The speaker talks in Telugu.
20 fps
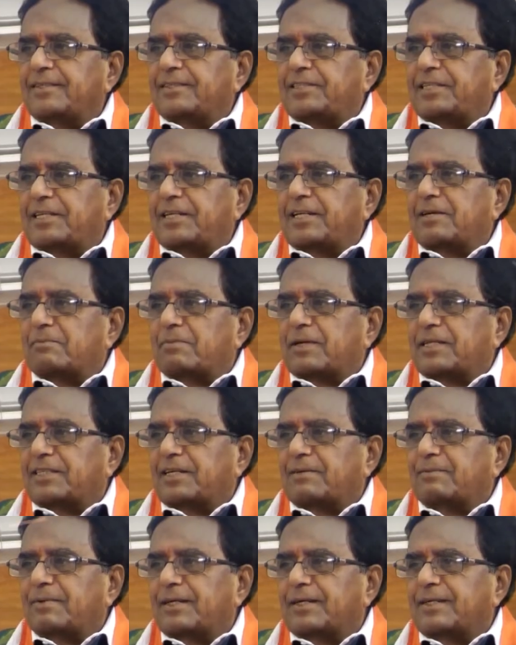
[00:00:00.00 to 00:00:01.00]
చిరిగిన
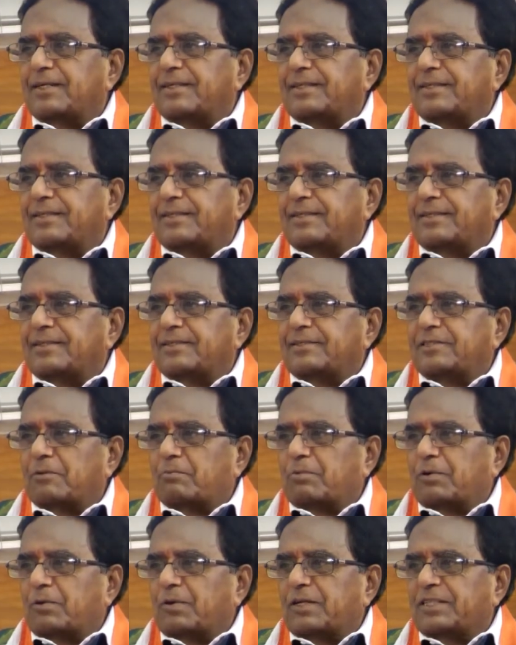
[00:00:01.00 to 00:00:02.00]
పైజామా
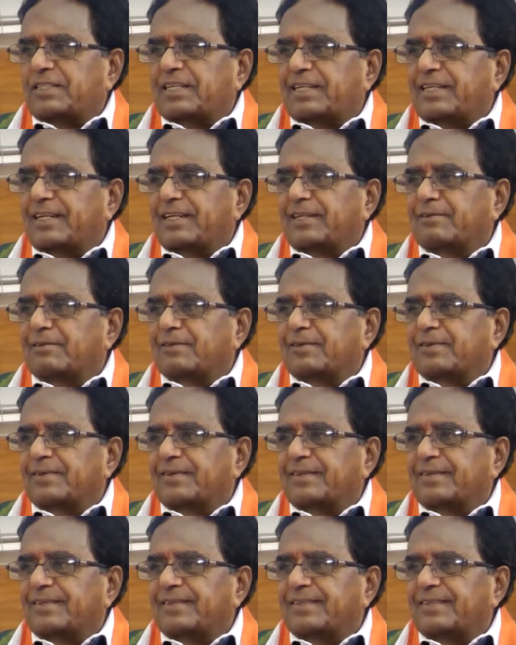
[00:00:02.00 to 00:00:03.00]
చెప్పులు కూడా సరిగ్గా లేవు
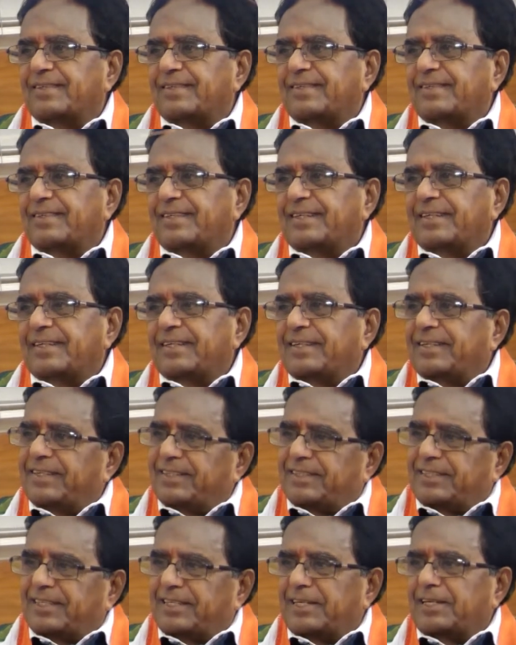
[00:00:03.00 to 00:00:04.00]

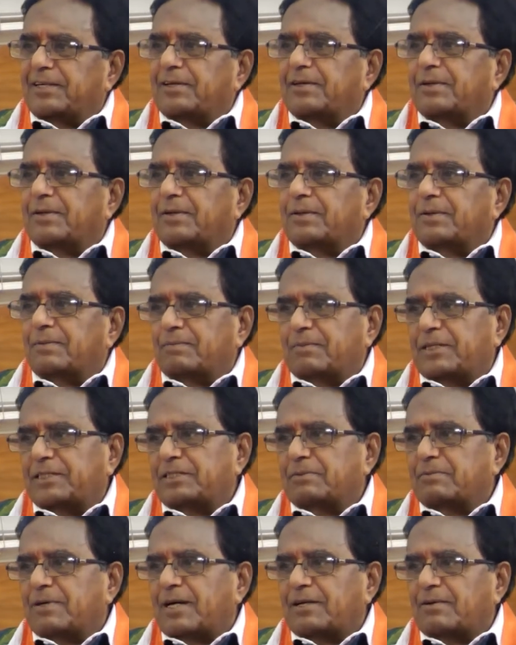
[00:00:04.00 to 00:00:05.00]
ఇంజనీరింగ్లో
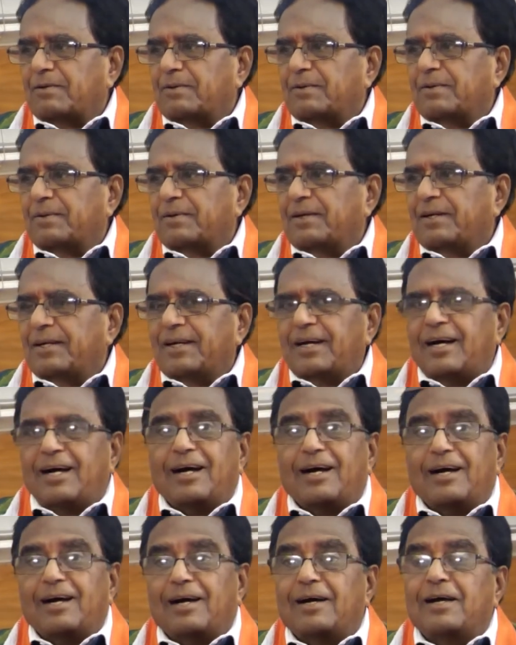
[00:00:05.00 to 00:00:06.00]
మంచి మార్కులు
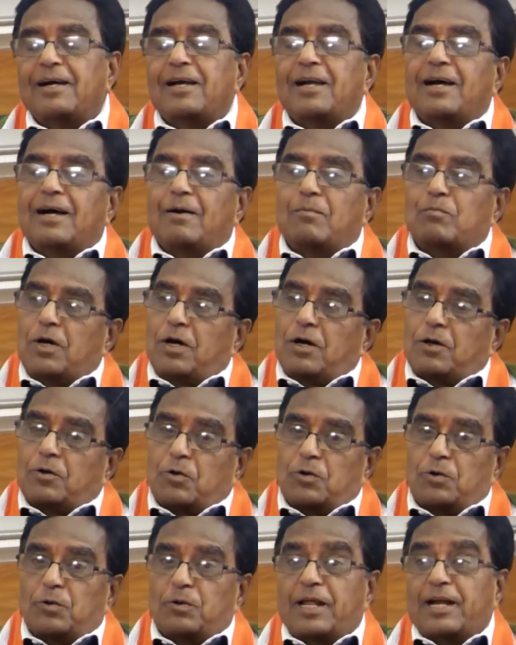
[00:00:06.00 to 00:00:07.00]
మా
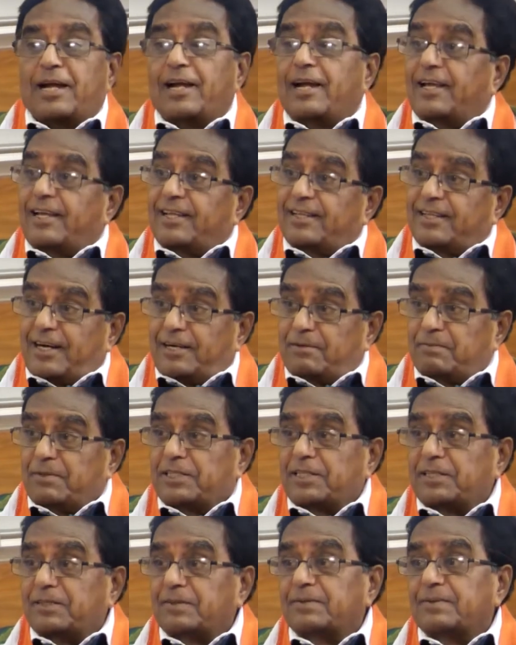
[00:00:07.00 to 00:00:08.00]
రెండున్నర ఏళ్ళ కింద
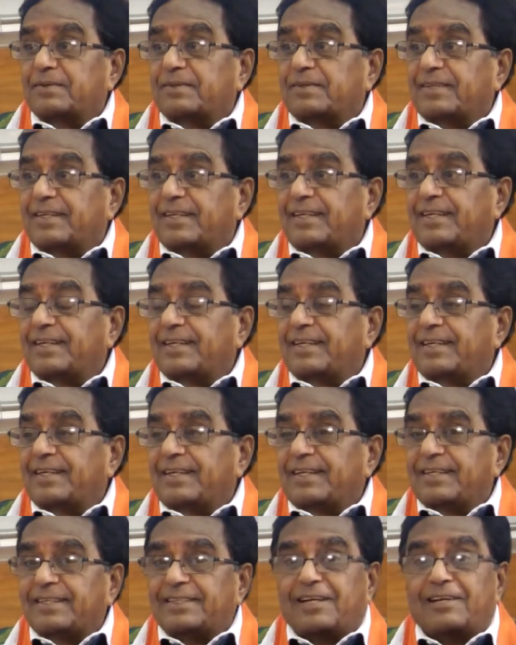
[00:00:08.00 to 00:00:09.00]
అడ్మిషను
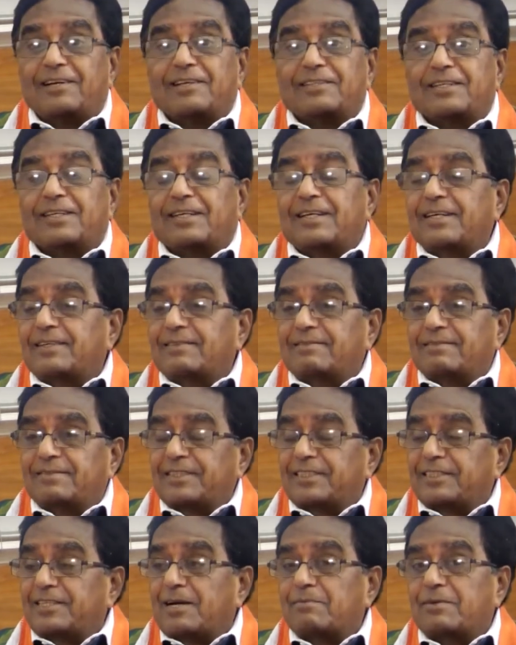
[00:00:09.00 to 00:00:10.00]
తర్వాత
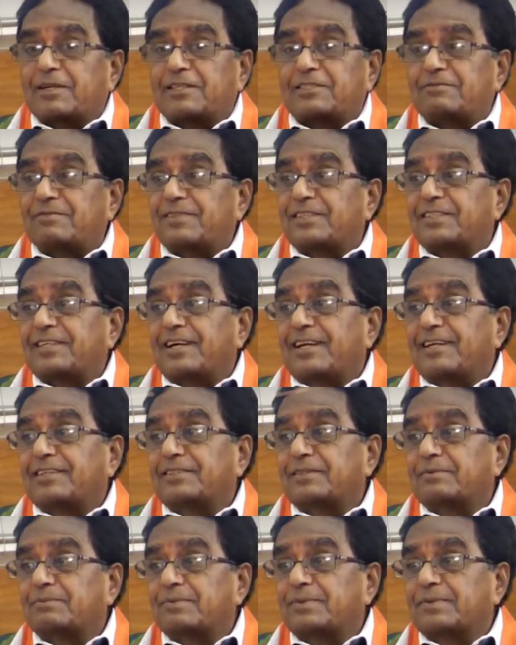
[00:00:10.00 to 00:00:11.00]
నిజాం ట్రస్ట్ ఫండ్
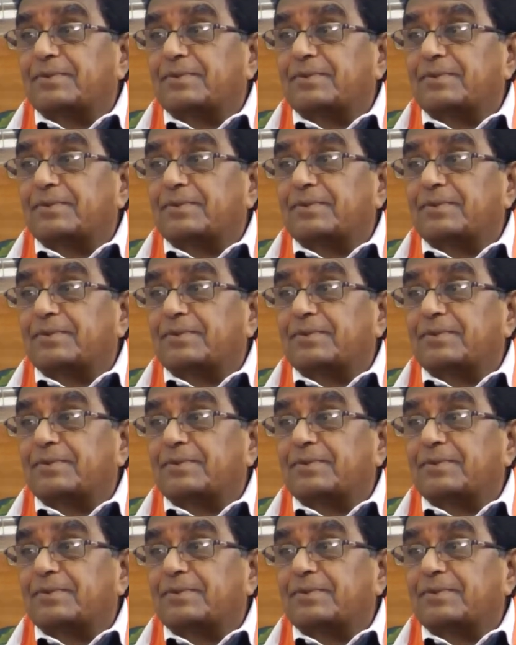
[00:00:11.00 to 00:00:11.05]
స్కాలర్షిప్